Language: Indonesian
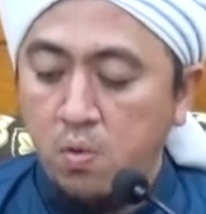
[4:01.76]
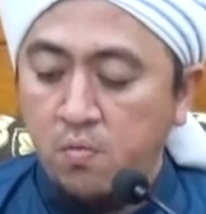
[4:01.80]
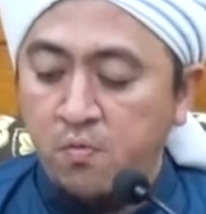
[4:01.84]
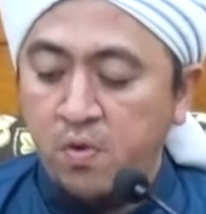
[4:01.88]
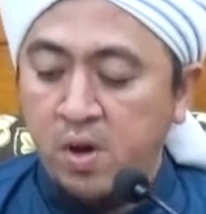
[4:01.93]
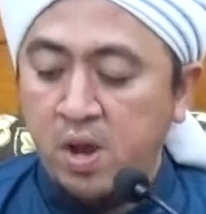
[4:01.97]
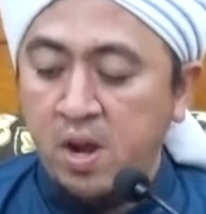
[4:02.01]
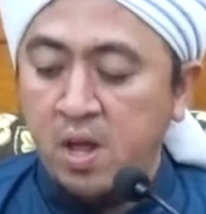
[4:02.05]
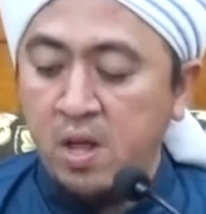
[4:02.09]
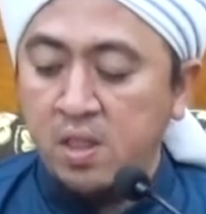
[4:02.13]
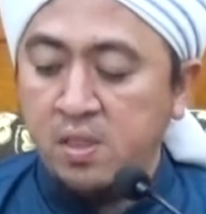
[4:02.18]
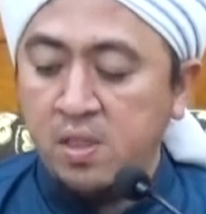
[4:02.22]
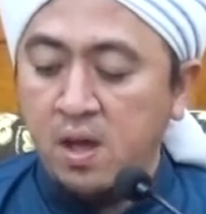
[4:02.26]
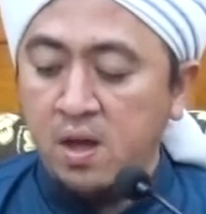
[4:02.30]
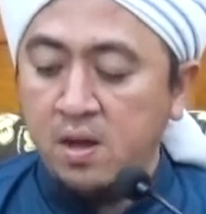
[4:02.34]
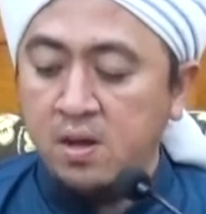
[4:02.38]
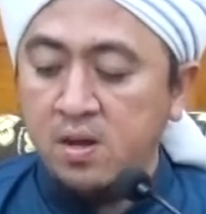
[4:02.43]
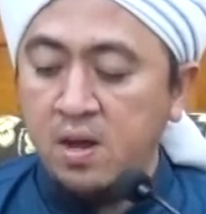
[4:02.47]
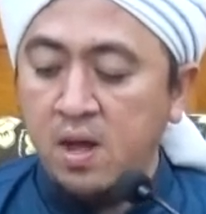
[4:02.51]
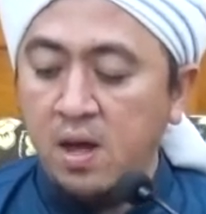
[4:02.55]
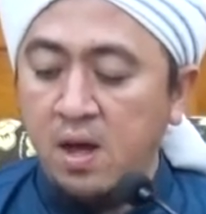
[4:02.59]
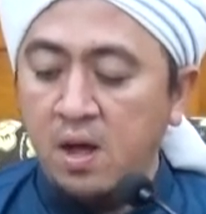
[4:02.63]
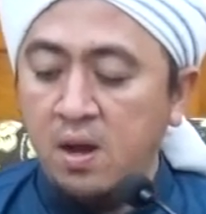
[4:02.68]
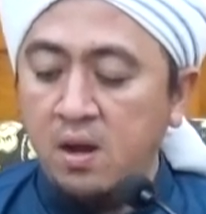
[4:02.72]
fala
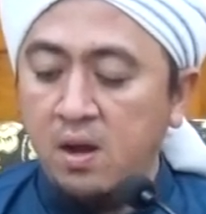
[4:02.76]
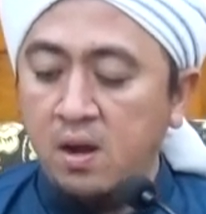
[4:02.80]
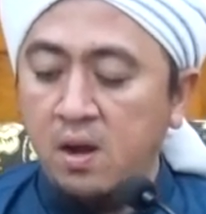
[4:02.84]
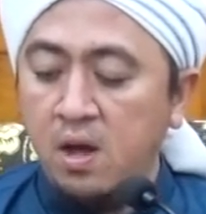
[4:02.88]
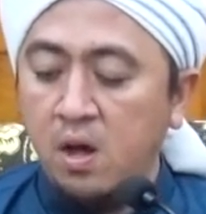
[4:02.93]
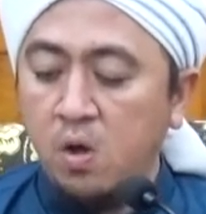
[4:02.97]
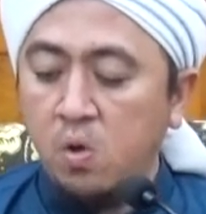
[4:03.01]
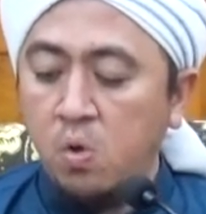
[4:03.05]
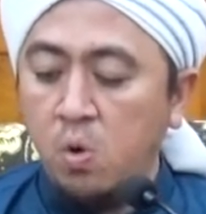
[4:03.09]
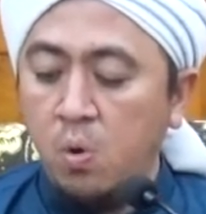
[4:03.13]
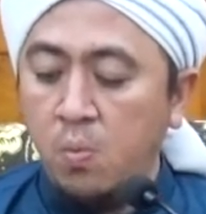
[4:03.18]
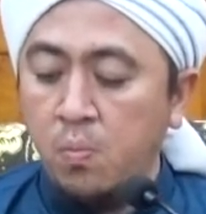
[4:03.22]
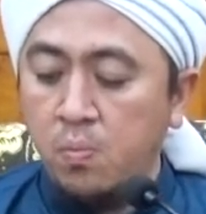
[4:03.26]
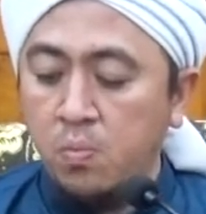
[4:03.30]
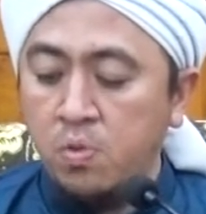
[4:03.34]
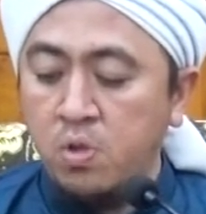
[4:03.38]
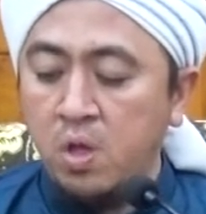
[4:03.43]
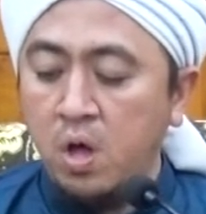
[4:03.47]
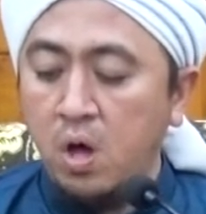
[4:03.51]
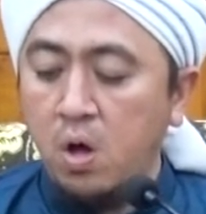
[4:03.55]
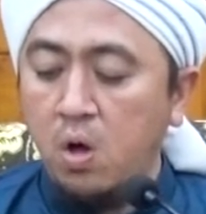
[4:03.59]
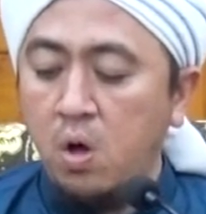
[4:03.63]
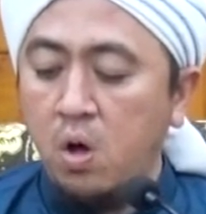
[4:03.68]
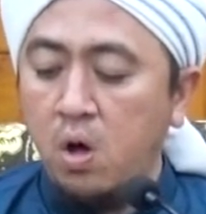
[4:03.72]
tahda'annakum
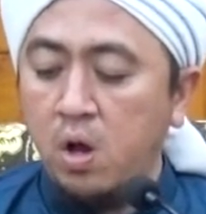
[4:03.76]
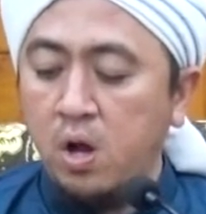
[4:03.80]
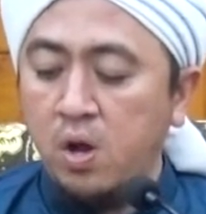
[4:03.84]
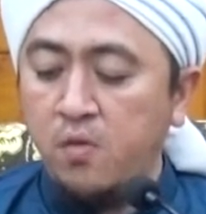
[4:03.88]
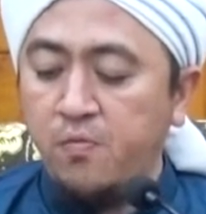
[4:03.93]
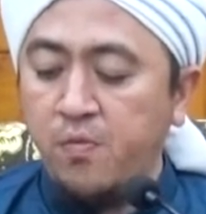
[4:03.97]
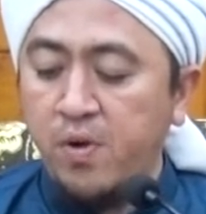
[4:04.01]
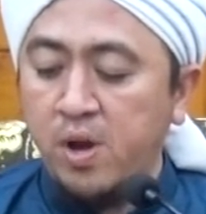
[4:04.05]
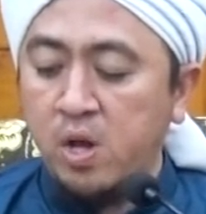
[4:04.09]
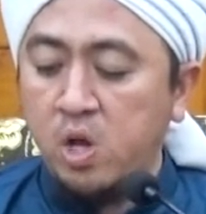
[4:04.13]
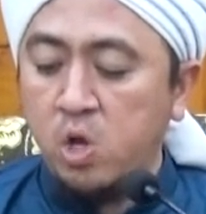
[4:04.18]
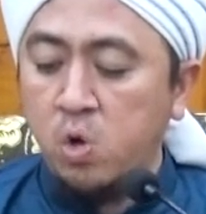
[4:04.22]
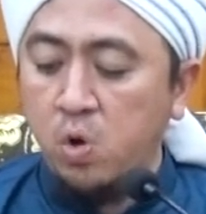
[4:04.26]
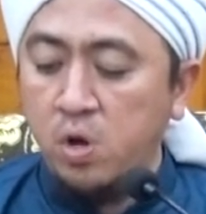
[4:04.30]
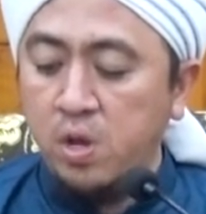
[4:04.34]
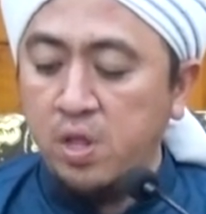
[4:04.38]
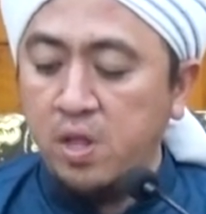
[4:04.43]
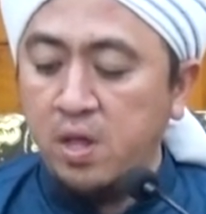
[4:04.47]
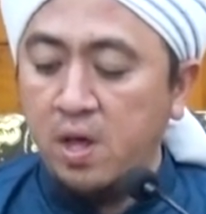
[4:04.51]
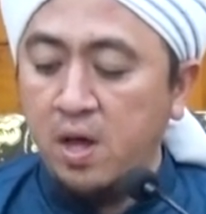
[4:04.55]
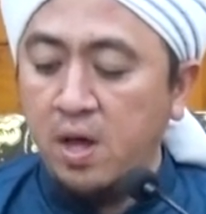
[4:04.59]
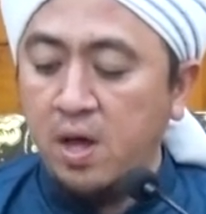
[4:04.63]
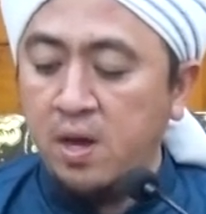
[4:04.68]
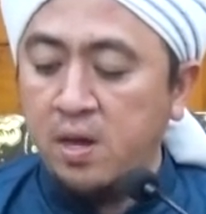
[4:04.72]
zakharifad
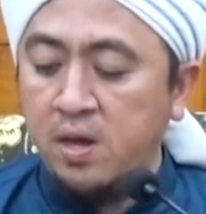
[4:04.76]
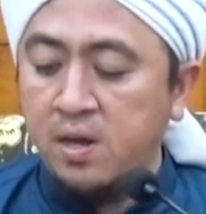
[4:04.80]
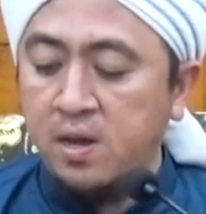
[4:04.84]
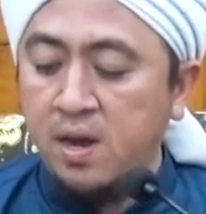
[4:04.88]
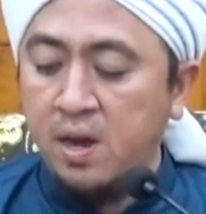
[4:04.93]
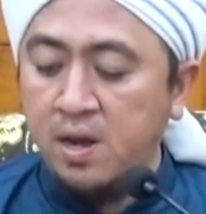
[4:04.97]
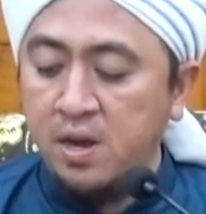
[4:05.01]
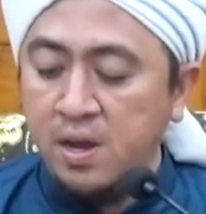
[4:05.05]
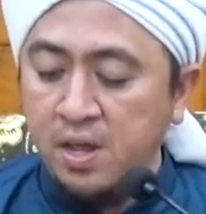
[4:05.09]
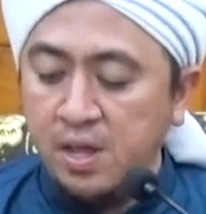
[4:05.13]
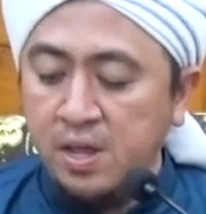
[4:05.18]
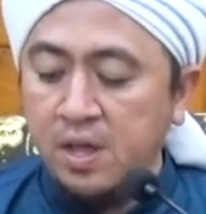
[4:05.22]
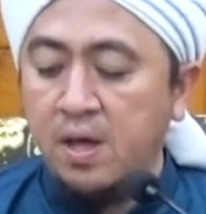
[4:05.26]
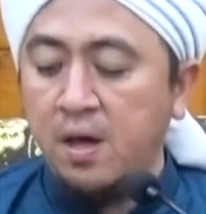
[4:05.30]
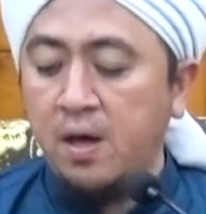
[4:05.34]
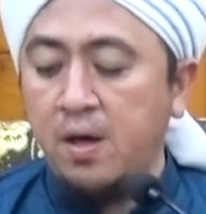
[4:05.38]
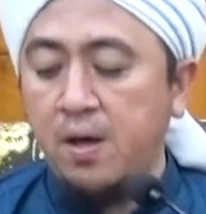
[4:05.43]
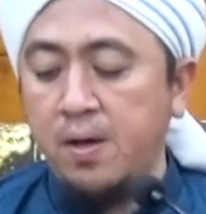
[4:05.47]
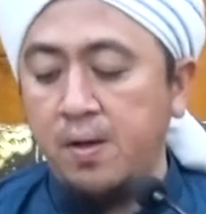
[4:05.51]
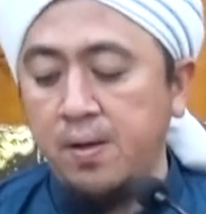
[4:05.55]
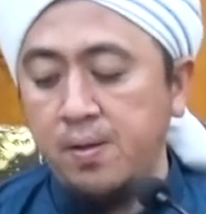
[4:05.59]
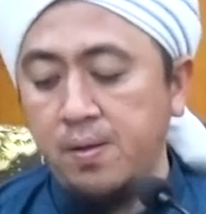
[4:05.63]
dunya ad-daniyah